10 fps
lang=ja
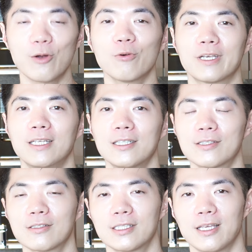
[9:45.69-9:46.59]
を気に
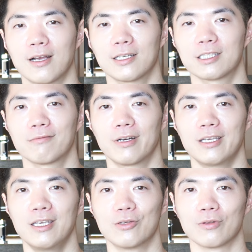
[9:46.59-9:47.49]
する生活は
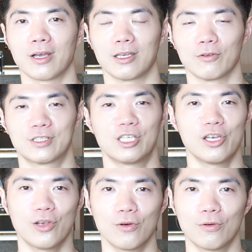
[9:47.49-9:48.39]
いいのだけど、治
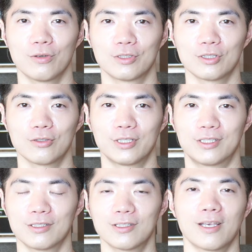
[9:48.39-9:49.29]
療をずっとし
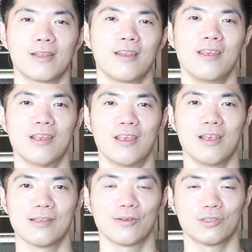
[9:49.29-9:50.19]
続けてい
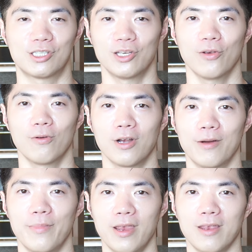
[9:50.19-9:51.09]
き、その治療が
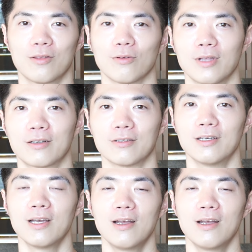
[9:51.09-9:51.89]
メインとなる